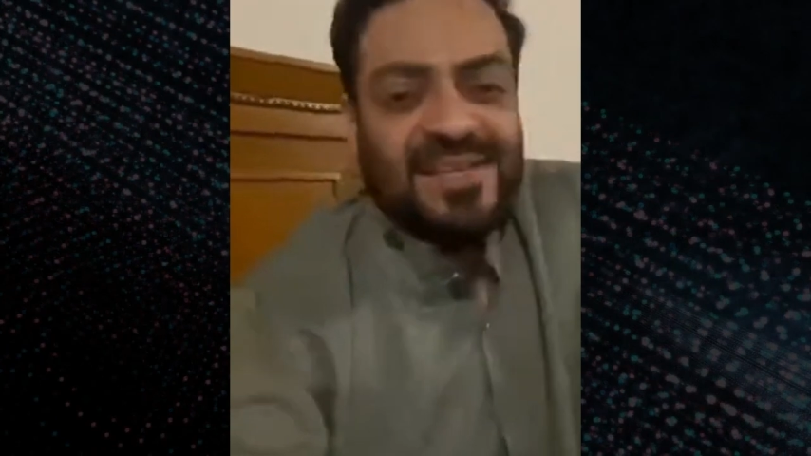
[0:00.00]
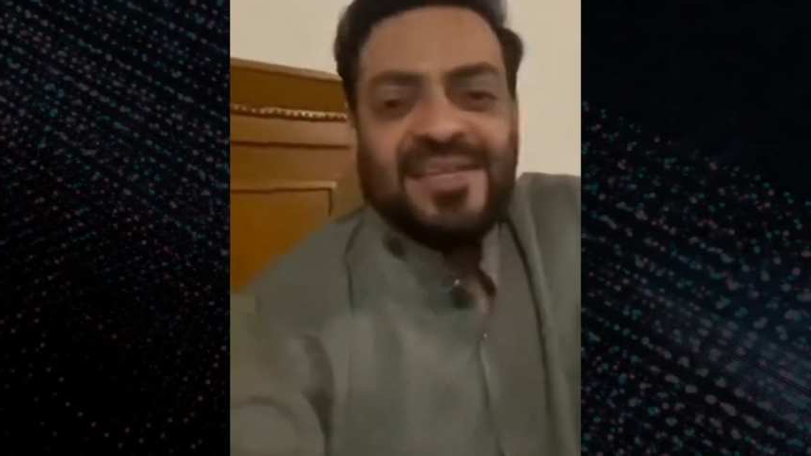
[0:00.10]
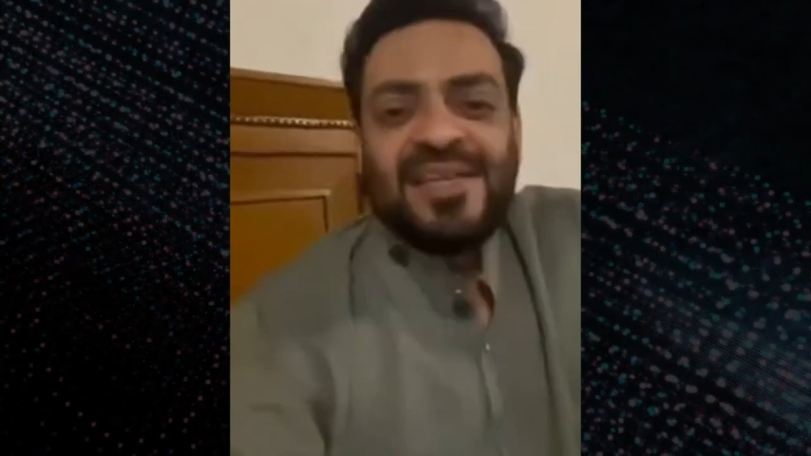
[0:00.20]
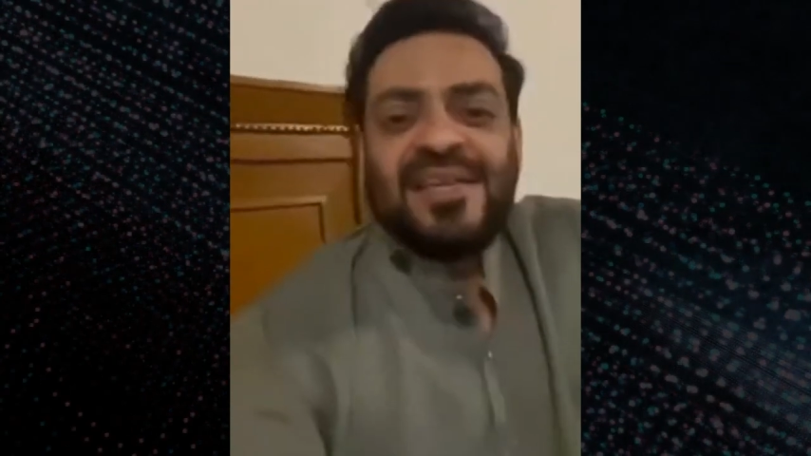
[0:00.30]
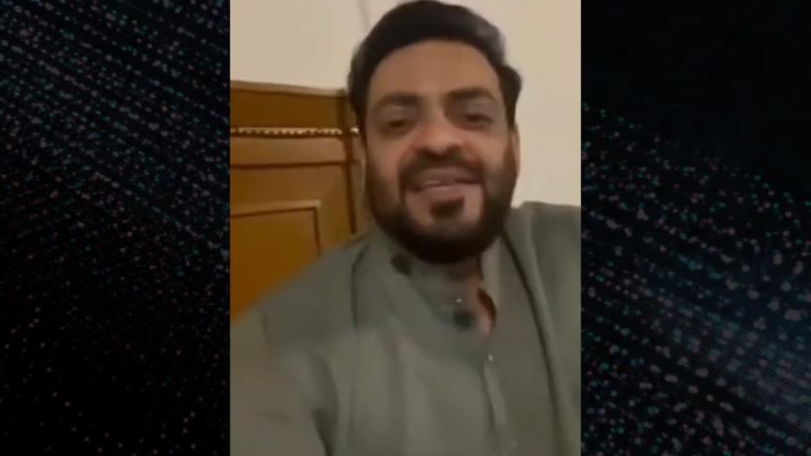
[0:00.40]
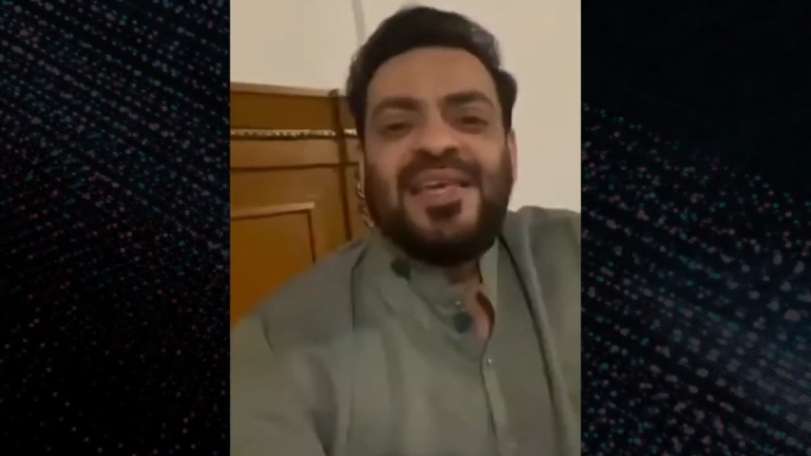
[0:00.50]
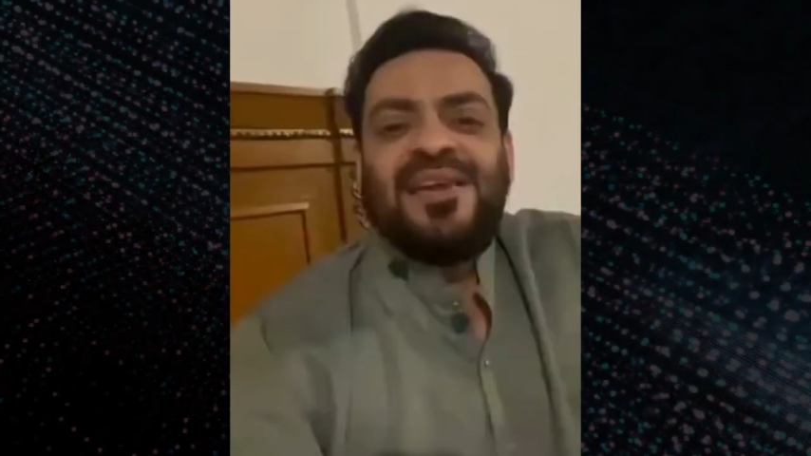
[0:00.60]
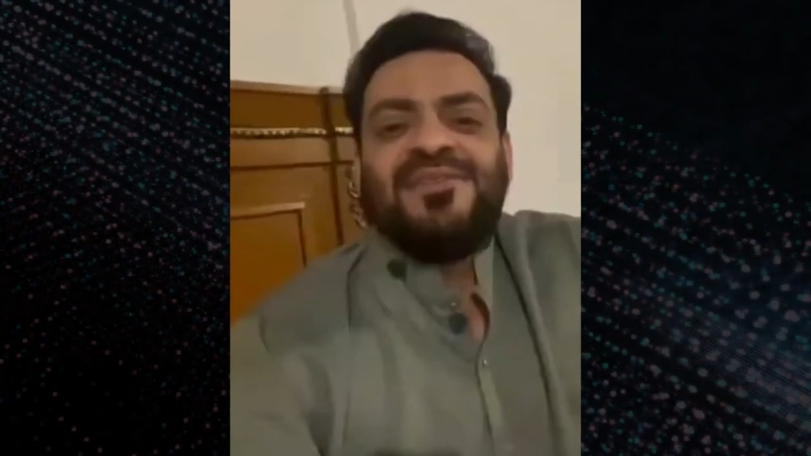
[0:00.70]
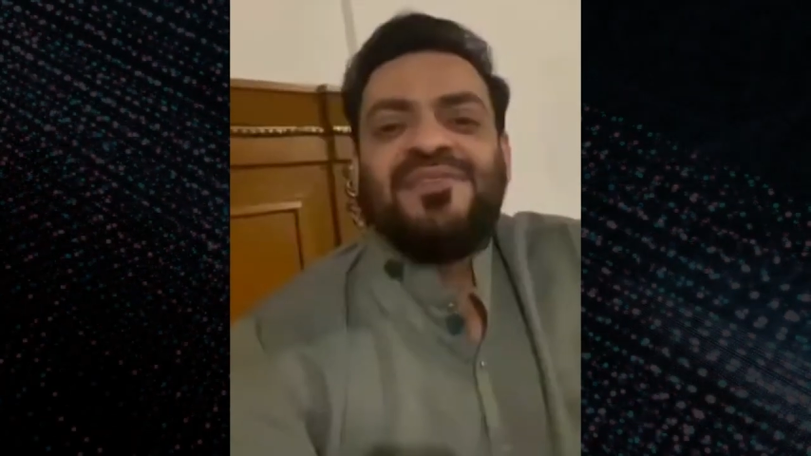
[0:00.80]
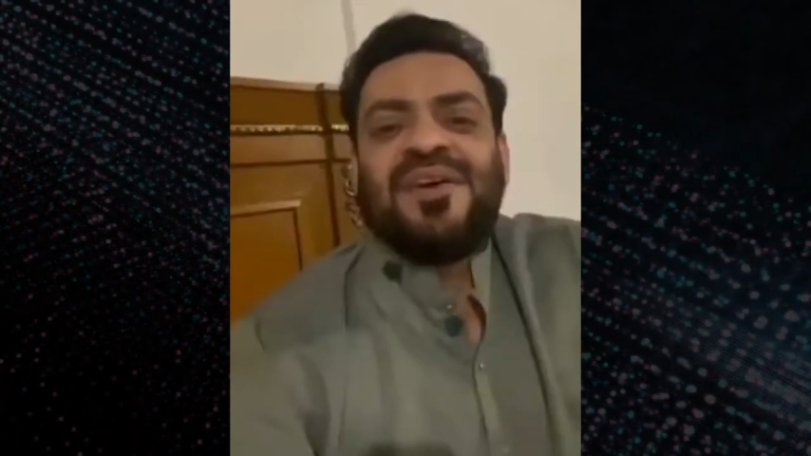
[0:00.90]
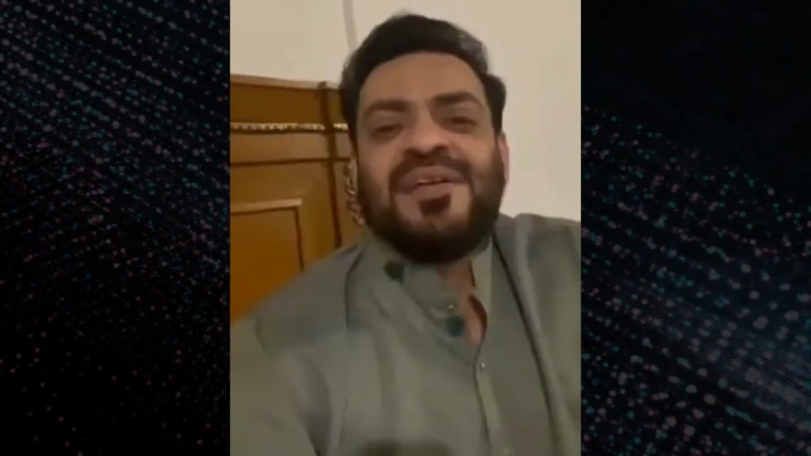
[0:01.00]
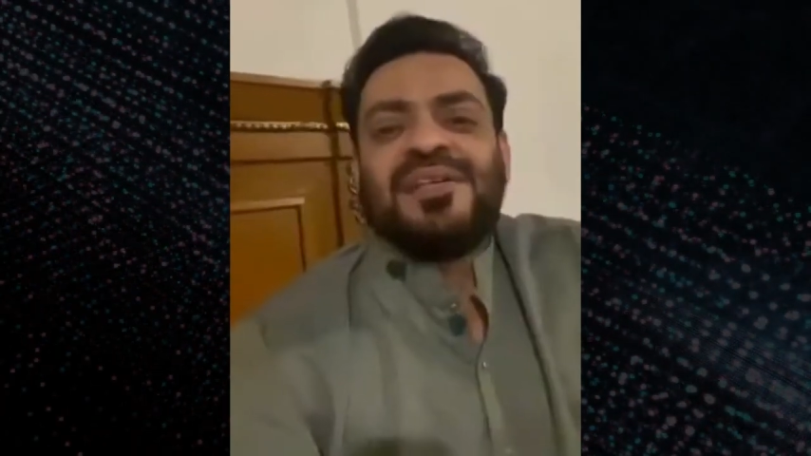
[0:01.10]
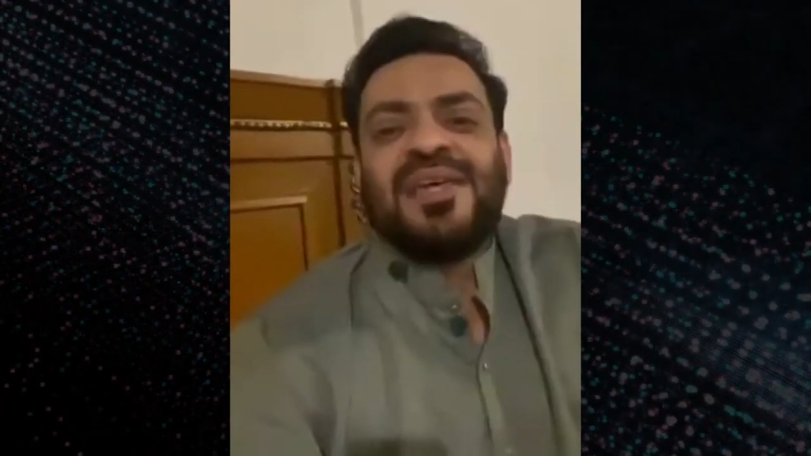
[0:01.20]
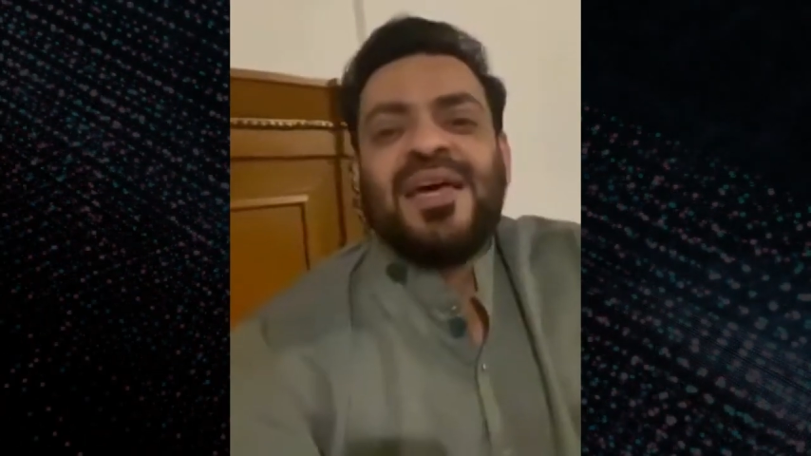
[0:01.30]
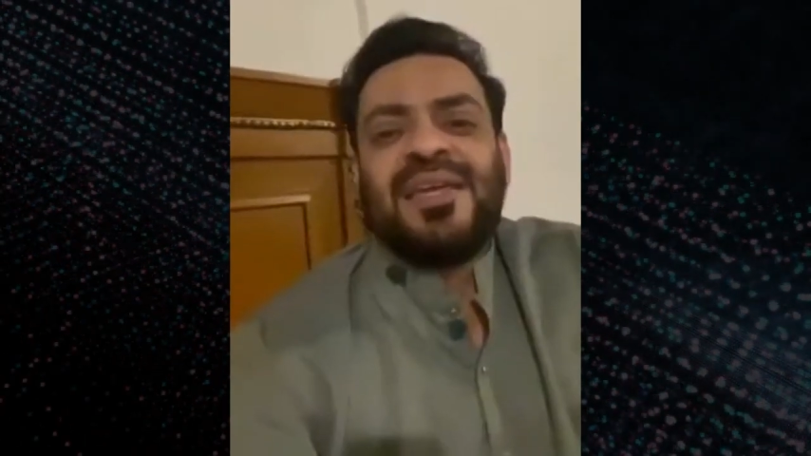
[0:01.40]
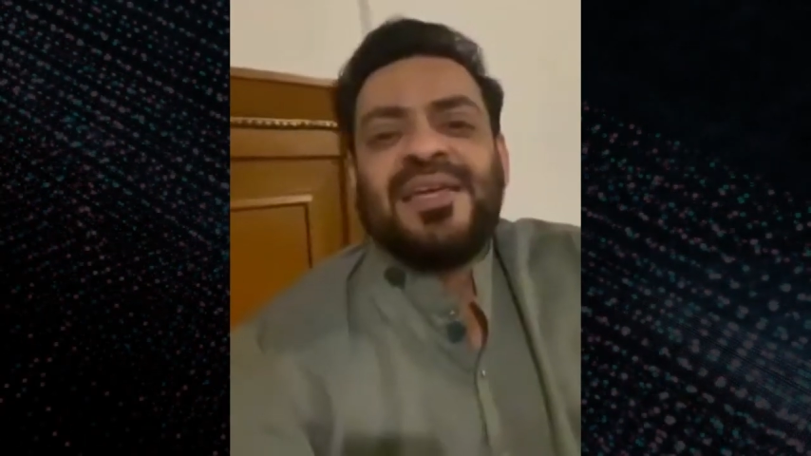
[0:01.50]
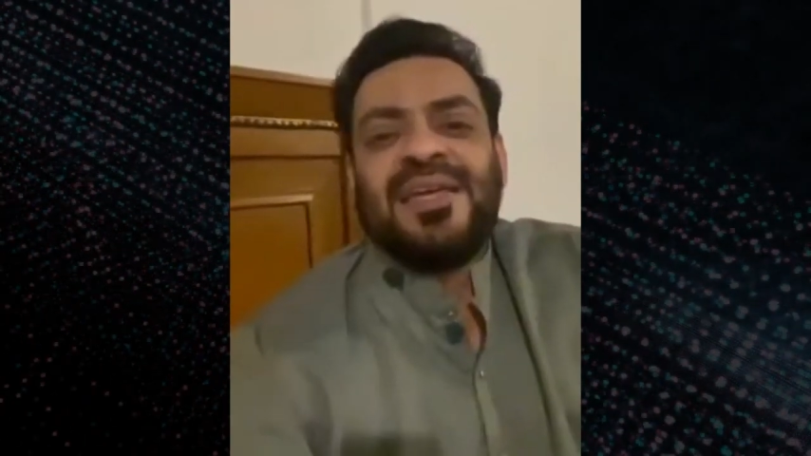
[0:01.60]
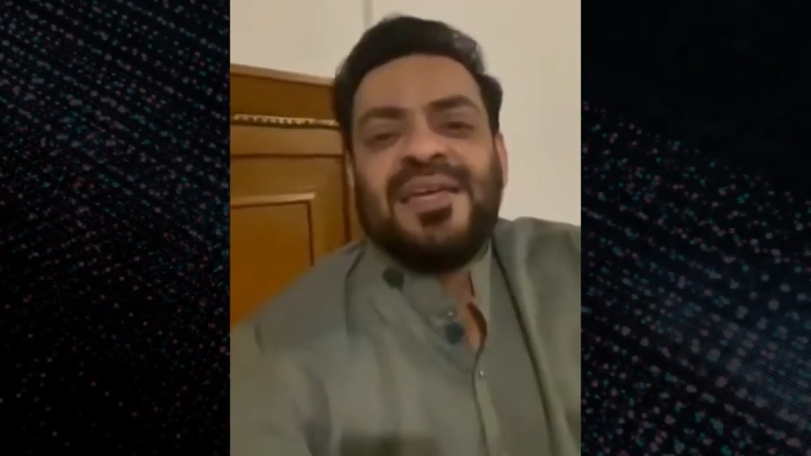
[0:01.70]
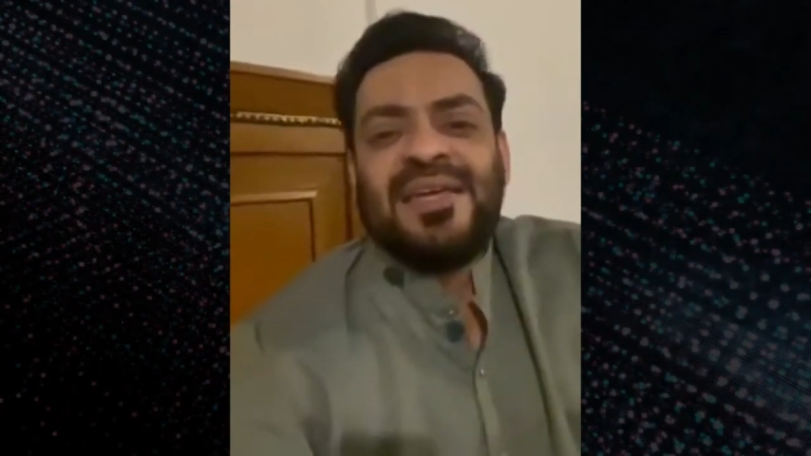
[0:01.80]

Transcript: एक जिसके लिए वफा के सारे